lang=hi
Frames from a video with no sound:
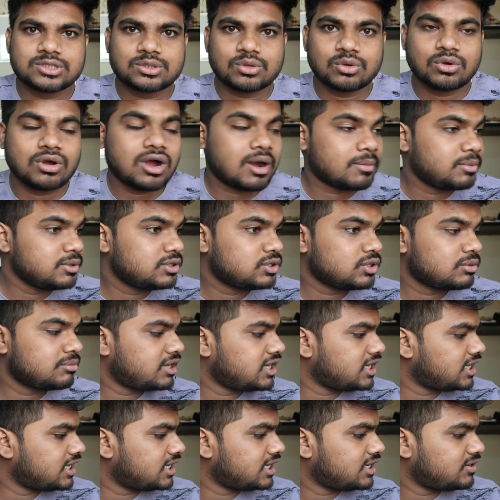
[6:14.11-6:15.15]
तो अभी तो
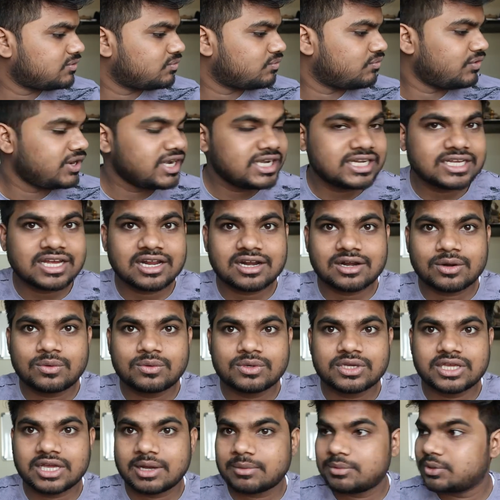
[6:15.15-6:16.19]
मैं वेट कर रहा
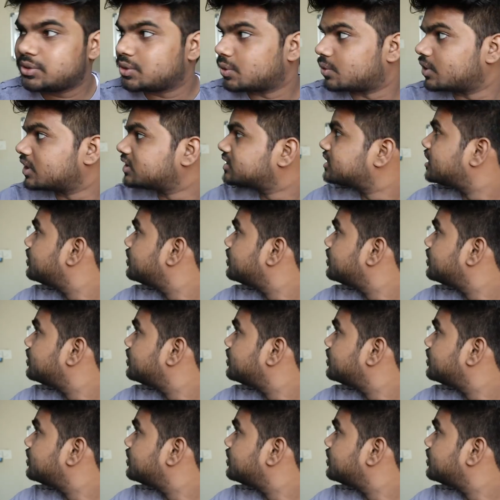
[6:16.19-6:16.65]
हूँ कि अभी थोड़ा